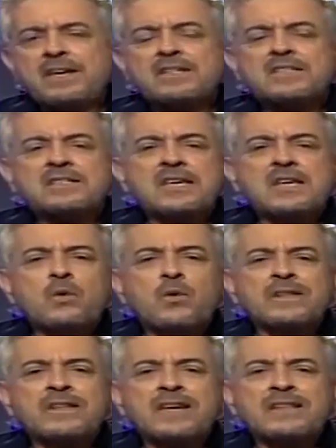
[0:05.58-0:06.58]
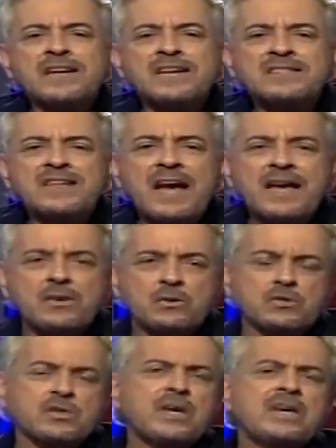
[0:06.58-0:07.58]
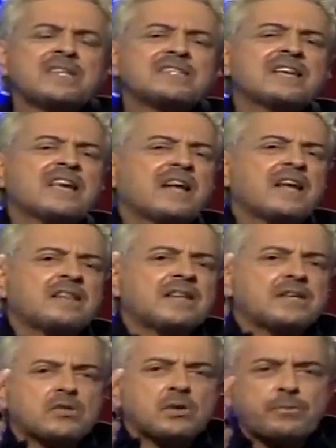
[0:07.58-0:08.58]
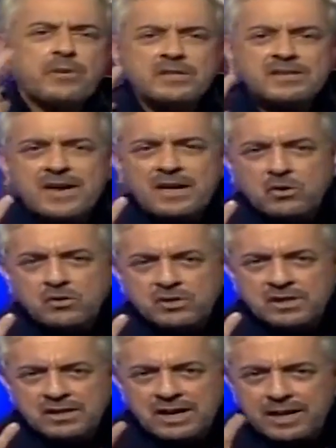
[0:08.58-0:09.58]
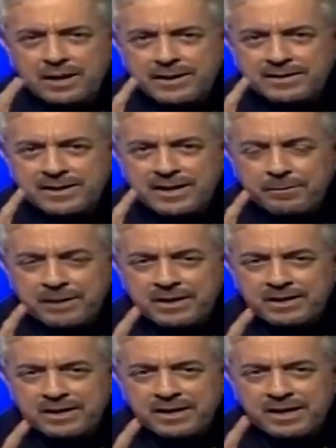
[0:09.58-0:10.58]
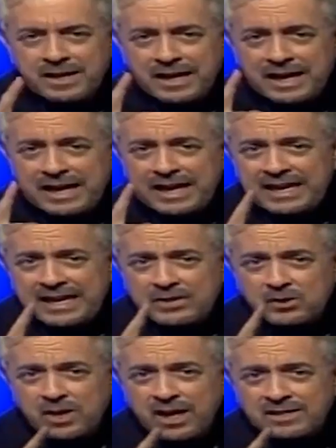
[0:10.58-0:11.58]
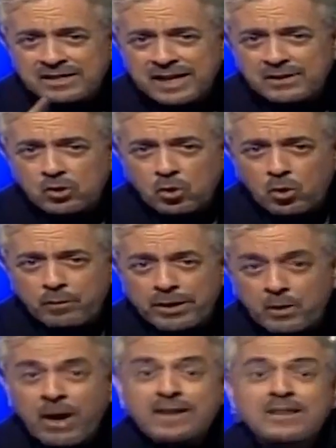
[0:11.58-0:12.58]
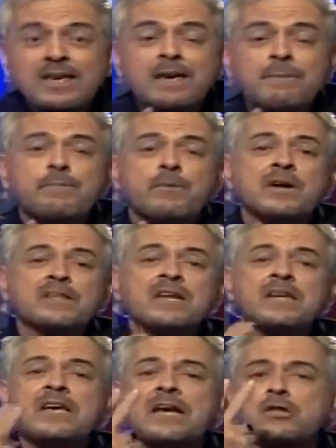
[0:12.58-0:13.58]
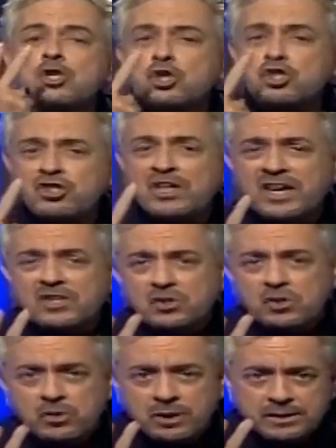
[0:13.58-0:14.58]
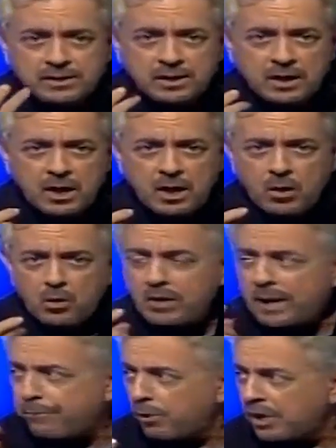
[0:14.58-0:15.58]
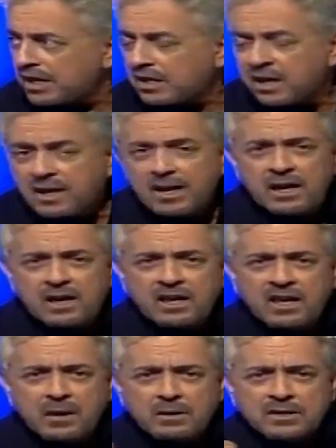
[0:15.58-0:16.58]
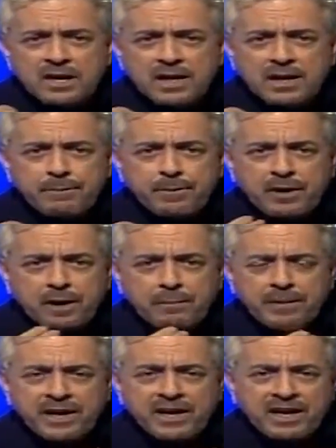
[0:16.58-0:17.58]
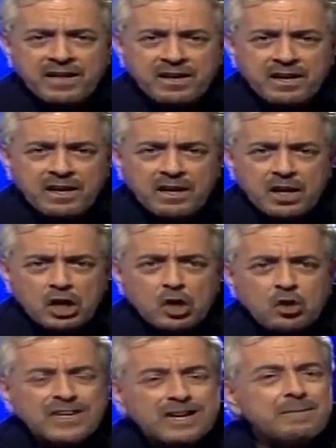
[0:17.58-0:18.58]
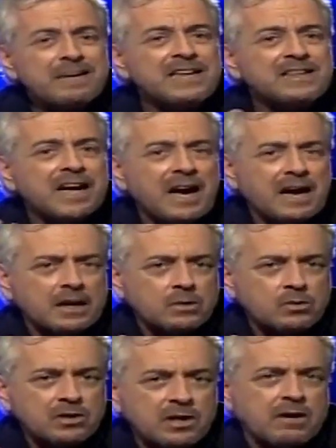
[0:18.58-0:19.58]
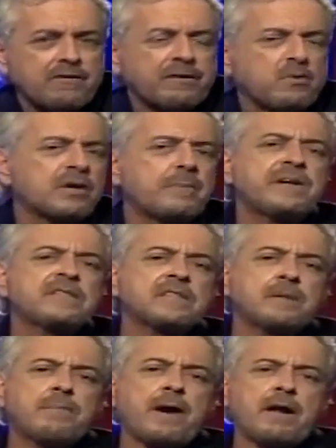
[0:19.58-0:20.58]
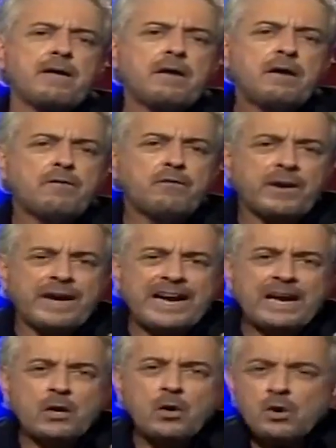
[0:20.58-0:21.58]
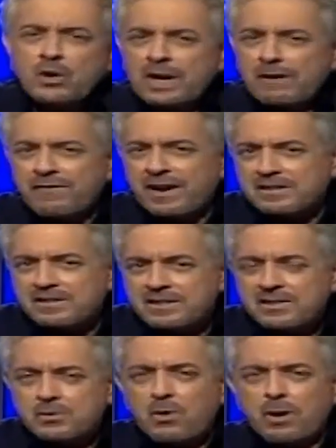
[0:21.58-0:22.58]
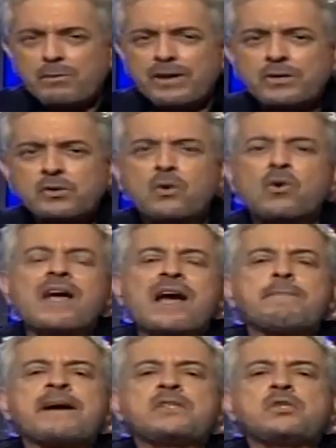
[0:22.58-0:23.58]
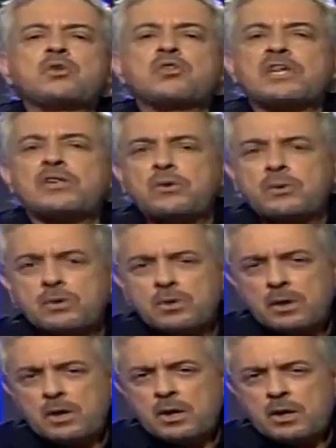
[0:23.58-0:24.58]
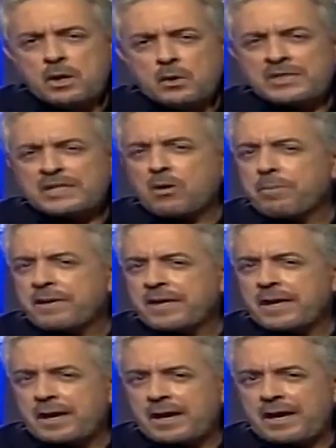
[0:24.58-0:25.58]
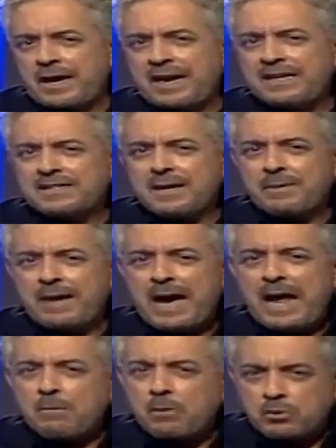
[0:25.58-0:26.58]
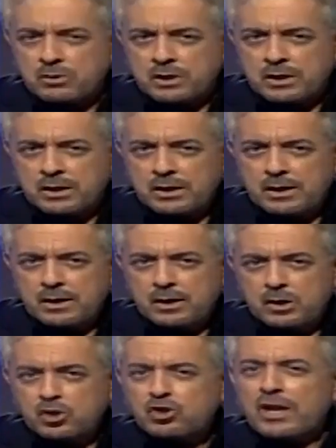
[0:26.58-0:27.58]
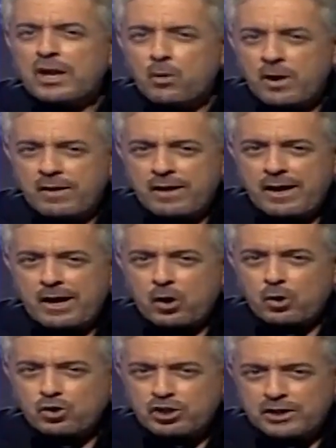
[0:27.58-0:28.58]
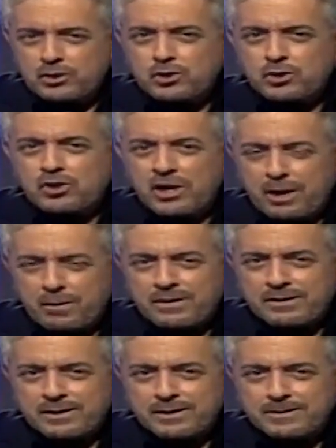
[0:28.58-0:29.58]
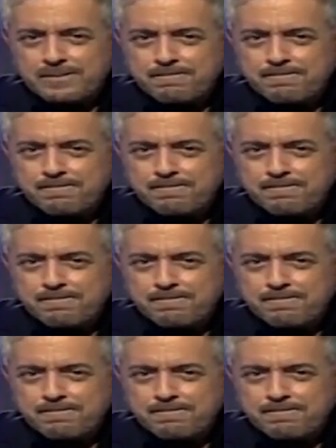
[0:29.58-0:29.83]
53 años, se caracterizó por estar concentrada básicamente en la ciudad de Santo Domingo, al tiempo que tenía dos direcciones. Una política encabezada por el PRD y otra militar, cuya figura principal fue el coronel Francisco Alberto Camaño Deño. Nuestra compañera Elizabeth Almonte nos recuerda los hechos relevantes.